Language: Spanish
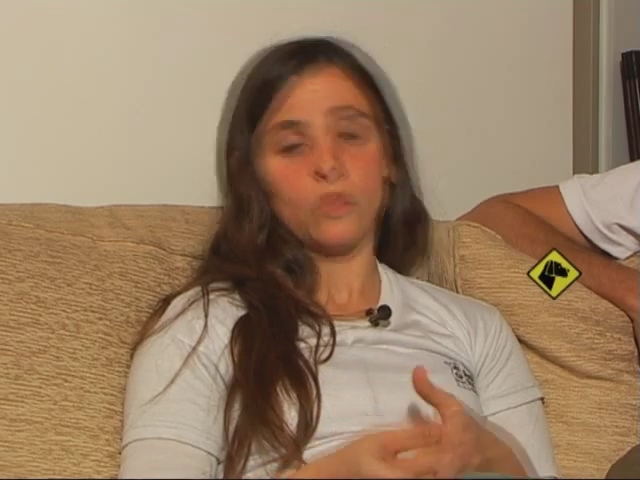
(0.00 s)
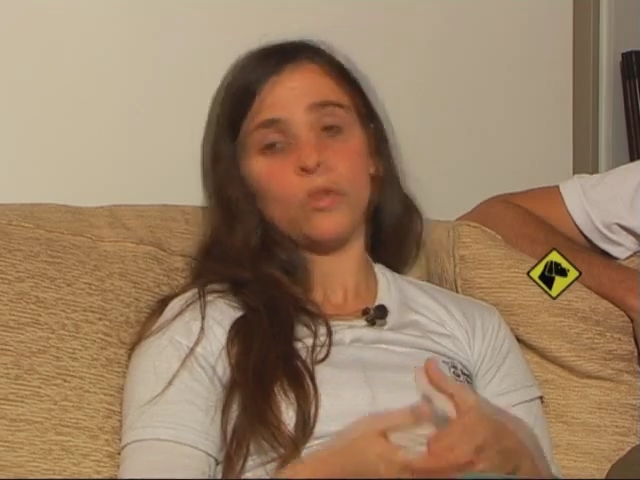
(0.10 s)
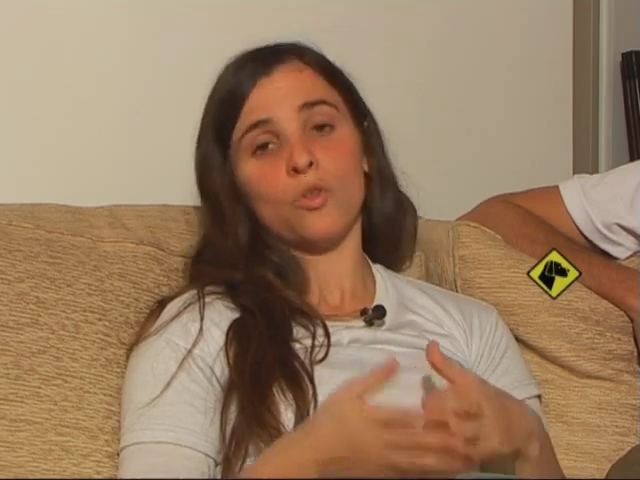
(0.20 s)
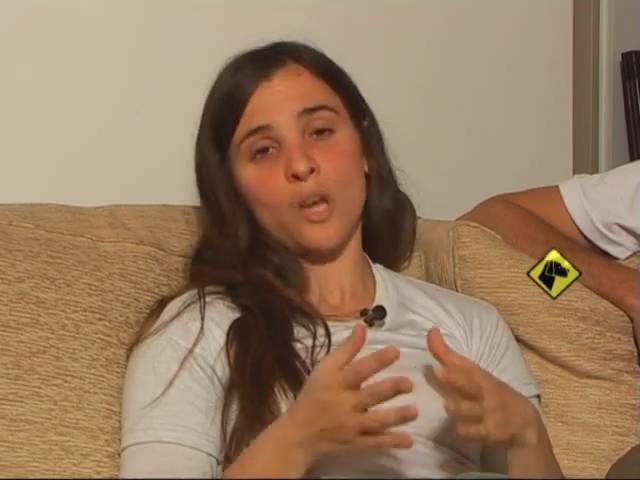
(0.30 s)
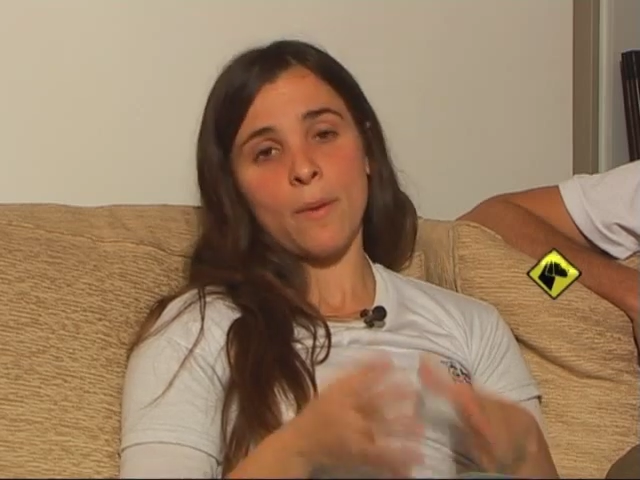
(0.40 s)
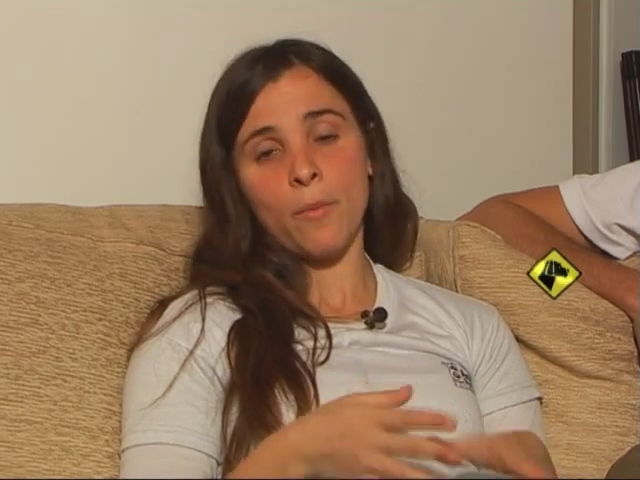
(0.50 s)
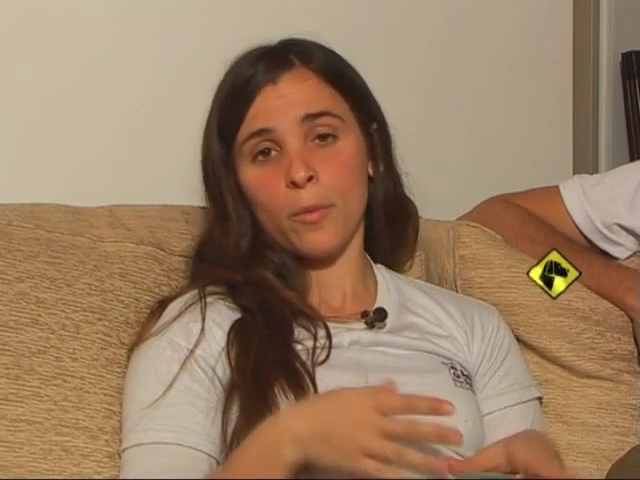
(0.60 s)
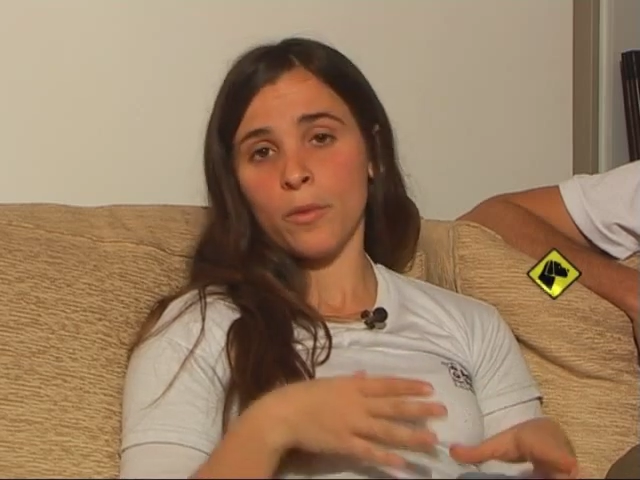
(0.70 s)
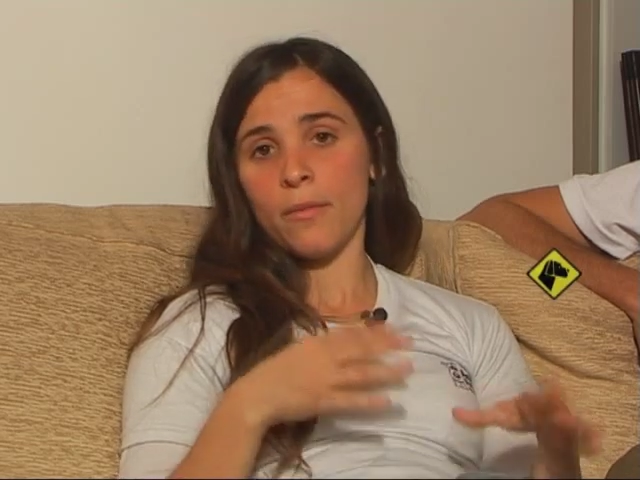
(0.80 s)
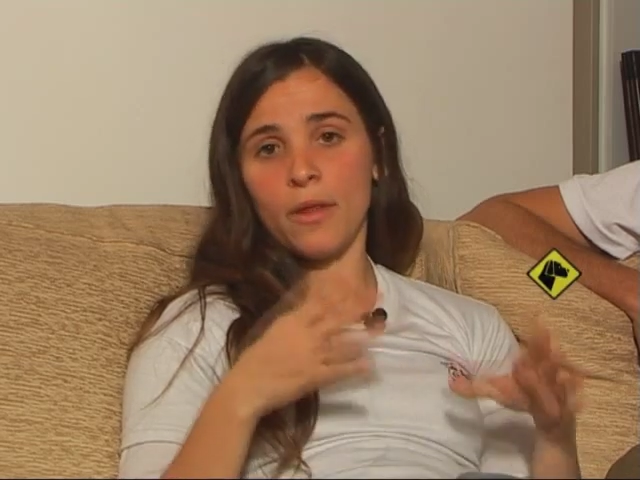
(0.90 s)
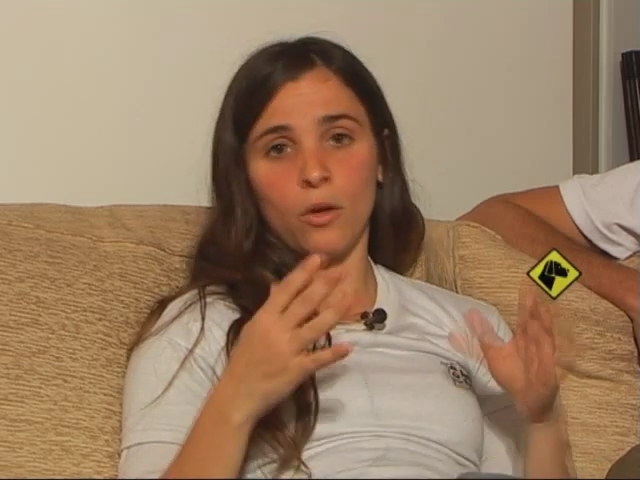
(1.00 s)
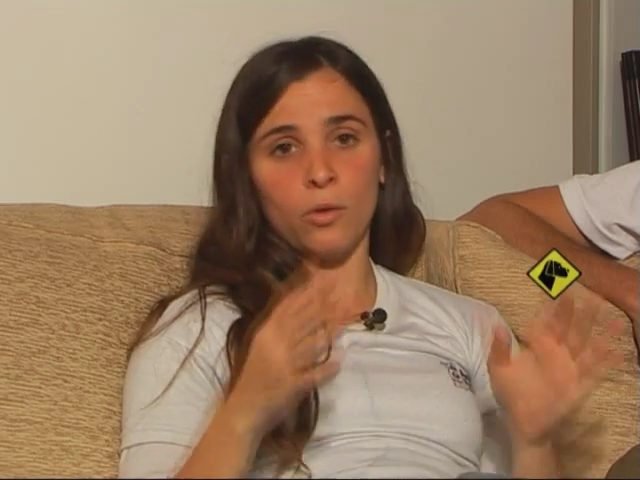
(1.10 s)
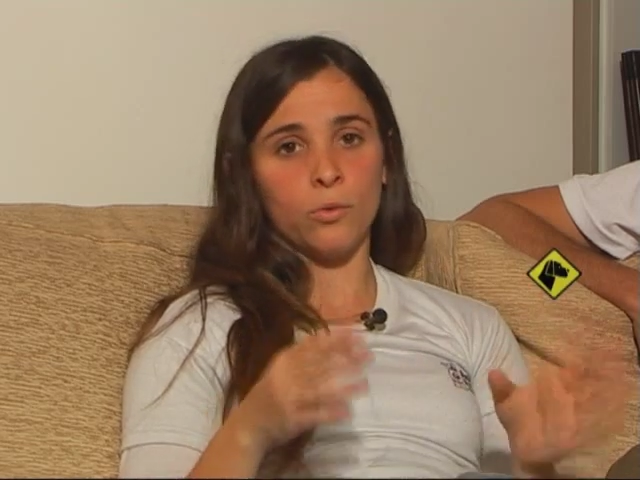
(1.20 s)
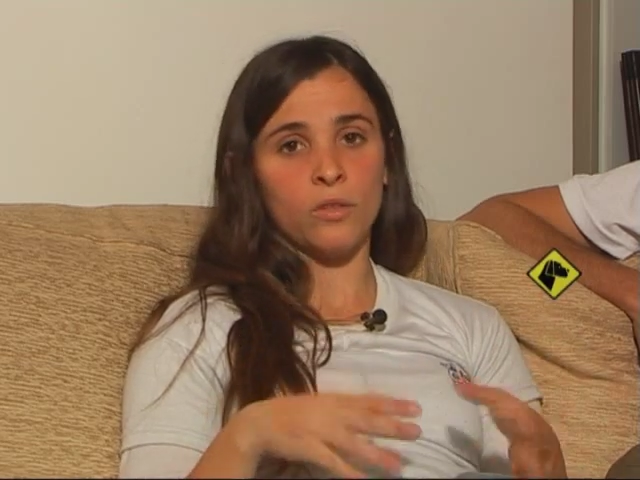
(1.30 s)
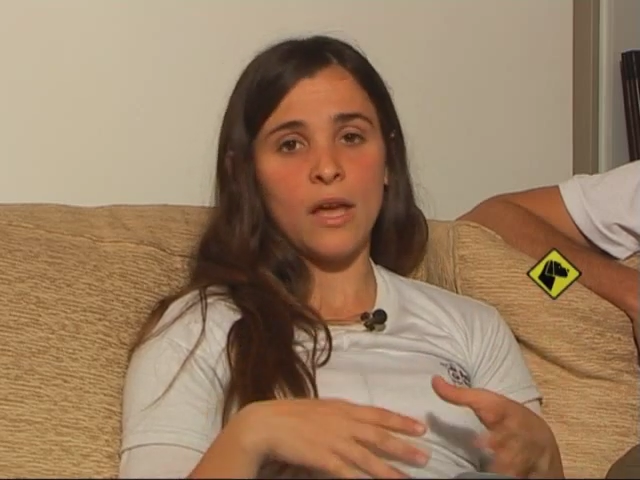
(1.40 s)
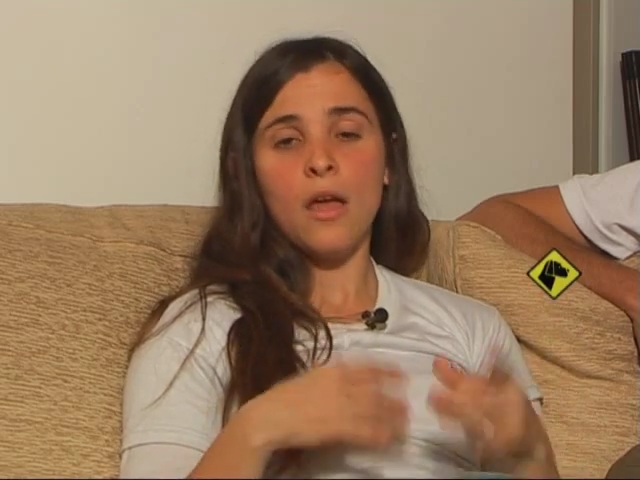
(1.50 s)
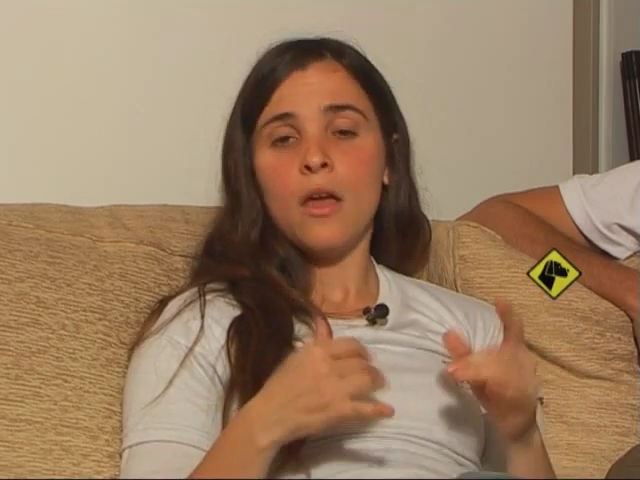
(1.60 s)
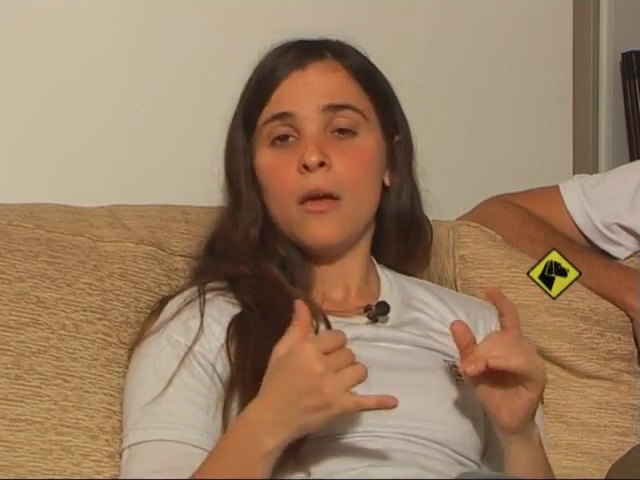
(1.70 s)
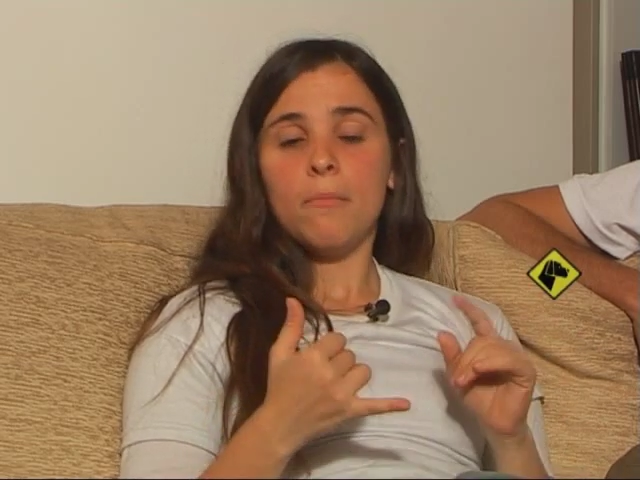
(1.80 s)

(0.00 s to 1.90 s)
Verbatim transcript: Entonces nos llaman por problemas de conducta,